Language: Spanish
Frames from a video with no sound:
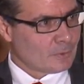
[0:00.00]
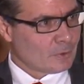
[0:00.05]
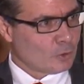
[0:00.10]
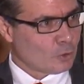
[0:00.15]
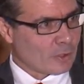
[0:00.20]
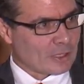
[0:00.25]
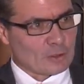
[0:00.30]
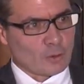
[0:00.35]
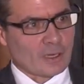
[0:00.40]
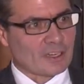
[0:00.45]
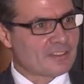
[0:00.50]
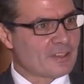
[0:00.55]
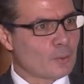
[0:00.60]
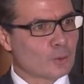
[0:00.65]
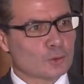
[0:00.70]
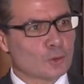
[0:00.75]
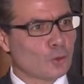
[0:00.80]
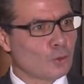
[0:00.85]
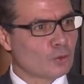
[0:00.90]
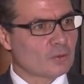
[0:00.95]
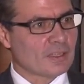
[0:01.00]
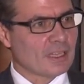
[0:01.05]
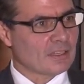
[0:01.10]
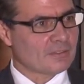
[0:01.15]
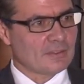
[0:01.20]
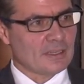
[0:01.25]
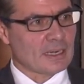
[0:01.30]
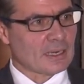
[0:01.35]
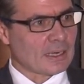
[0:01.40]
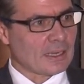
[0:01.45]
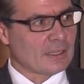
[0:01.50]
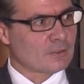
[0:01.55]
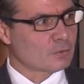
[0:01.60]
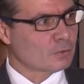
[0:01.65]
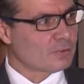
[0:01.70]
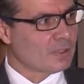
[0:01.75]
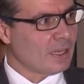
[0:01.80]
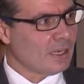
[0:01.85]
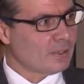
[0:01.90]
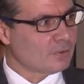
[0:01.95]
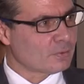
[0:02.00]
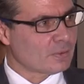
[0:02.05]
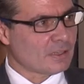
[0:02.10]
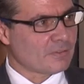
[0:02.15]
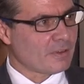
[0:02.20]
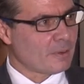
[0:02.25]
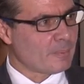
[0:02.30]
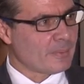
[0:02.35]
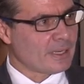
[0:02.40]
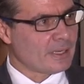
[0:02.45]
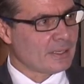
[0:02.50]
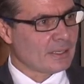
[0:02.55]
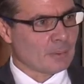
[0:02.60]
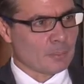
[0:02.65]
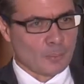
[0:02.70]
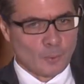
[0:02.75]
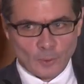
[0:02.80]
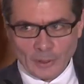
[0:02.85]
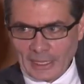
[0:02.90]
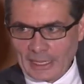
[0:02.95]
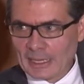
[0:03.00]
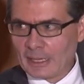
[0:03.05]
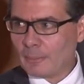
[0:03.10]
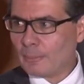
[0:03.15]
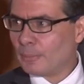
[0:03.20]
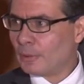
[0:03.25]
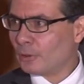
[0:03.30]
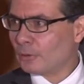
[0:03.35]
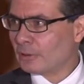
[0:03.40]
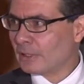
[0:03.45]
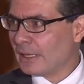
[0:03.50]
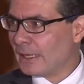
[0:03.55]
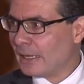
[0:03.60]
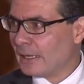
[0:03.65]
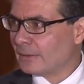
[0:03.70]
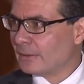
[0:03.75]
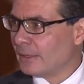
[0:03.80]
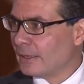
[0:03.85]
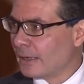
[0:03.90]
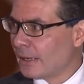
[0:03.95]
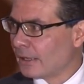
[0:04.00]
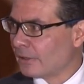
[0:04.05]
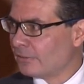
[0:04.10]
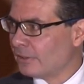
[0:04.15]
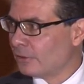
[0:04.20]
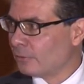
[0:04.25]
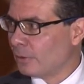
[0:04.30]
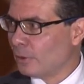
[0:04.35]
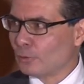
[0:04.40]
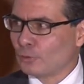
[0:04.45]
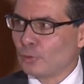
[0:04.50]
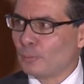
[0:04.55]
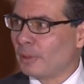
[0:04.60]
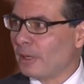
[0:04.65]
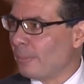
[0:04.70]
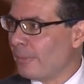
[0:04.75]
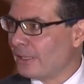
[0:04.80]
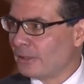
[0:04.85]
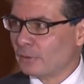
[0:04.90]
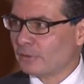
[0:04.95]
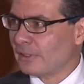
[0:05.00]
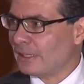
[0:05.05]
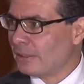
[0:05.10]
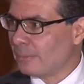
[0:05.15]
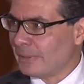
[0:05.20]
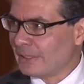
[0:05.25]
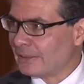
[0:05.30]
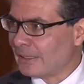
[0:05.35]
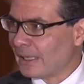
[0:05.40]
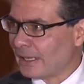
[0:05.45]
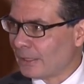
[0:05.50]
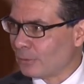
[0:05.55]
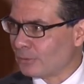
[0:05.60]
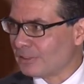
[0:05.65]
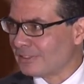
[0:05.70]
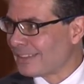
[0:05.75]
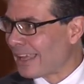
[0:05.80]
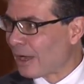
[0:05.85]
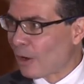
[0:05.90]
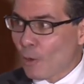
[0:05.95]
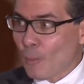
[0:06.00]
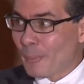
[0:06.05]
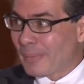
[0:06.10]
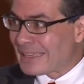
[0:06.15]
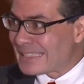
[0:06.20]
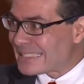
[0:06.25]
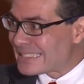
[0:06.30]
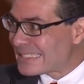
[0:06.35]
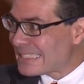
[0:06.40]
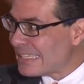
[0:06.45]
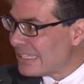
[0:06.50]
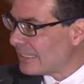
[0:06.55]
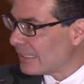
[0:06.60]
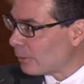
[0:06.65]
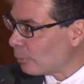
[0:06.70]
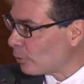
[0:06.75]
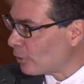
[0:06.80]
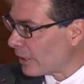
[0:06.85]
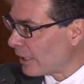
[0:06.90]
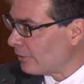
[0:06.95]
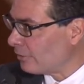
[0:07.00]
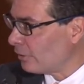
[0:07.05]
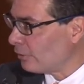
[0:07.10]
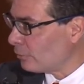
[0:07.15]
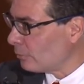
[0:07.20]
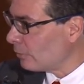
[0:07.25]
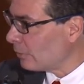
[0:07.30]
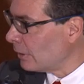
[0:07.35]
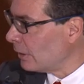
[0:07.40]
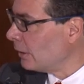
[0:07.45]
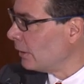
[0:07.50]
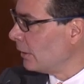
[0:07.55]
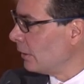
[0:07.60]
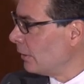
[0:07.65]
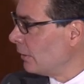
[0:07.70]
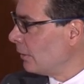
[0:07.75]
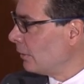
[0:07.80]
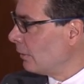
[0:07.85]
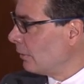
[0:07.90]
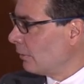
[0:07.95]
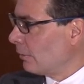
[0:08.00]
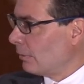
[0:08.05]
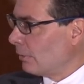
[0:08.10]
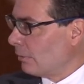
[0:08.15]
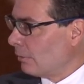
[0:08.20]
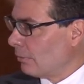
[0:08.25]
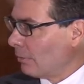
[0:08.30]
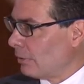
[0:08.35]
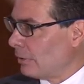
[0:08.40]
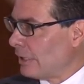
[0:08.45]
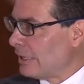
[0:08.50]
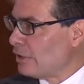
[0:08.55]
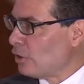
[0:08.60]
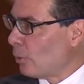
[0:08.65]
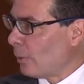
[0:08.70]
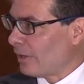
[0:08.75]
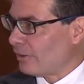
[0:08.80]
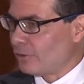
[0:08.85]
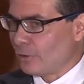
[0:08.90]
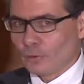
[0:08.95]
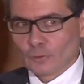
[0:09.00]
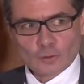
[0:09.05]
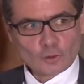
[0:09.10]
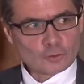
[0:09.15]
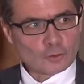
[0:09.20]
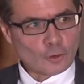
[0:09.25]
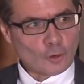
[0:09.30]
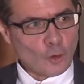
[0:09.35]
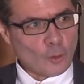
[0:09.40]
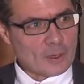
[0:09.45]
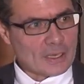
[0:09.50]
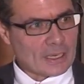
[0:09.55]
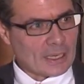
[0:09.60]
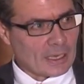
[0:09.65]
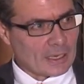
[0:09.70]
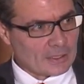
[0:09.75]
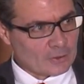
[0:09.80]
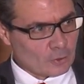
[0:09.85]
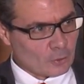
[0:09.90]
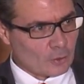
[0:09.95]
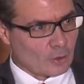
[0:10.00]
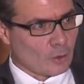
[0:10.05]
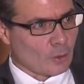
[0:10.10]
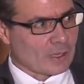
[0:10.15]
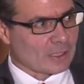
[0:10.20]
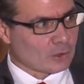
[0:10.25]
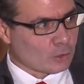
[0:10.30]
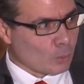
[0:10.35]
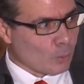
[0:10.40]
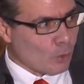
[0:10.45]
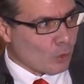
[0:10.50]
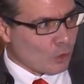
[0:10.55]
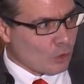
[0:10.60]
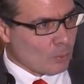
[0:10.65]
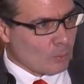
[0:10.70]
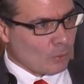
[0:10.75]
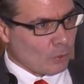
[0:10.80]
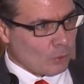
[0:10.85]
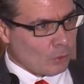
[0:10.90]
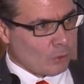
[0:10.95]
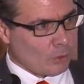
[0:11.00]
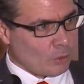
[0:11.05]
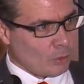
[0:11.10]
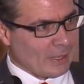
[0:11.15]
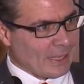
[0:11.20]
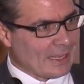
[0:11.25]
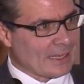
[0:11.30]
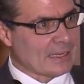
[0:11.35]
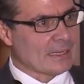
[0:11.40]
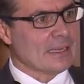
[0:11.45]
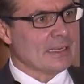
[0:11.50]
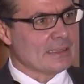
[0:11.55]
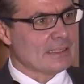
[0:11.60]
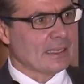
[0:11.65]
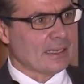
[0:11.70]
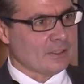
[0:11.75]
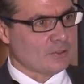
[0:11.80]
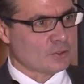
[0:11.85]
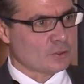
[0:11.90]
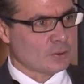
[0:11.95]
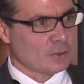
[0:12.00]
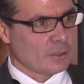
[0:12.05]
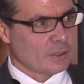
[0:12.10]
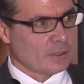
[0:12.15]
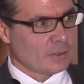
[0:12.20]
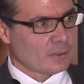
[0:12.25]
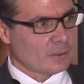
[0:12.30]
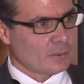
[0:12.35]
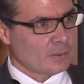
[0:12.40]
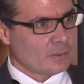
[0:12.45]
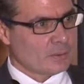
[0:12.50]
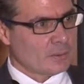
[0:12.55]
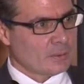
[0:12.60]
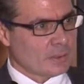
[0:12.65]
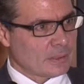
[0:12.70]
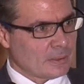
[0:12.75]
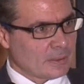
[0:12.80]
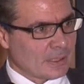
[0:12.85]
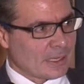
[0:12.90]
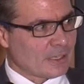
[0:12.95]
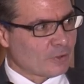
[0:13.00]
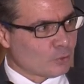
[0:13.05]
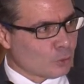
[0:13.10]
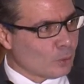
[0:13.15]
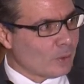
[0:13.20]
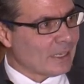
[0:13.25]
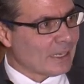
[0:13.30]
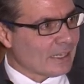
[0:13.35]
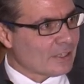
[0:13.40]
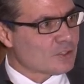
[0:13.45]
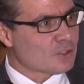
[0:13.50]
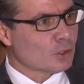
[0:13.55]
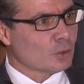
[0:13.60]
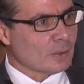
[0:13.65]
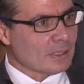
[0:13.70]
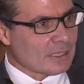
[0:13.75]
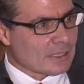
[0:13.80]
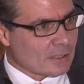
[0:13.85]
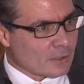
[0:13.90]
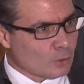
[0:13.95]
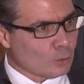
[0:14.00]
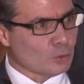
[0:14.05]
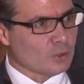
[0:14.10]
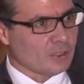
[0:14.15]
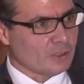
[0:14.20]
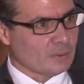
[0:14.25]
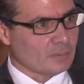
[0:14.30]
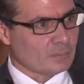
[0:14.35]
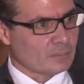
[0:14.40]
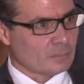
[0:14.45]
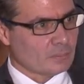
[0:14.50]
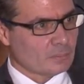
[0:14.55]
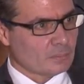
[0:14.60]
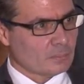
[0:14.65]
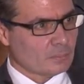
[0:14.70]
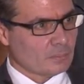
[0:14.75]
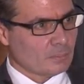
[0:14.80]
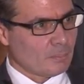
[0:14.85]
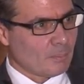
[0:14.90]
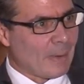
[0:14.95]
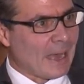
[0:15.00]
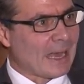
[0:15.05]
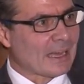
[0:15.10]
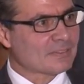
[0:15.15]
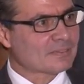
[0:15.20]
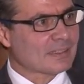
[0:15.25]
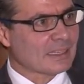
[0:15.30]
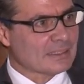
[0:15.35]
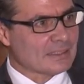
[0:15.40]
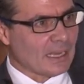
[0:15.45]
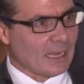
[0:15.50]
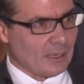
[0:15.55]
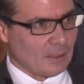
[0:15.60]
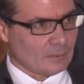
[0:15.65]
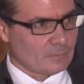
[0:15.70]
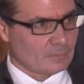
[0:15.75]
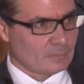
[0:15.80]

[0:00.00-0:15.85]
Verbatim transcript: lo que yo recibo todos los días en las redes sociales. Una familia, por ejemplo, quiere tener acceso a los suplementos alimentarios, está convencida, porque eso es una innovación sociológica que yo creo que tuvo origen en el derecho, que su derecho incluye, va hasta allá,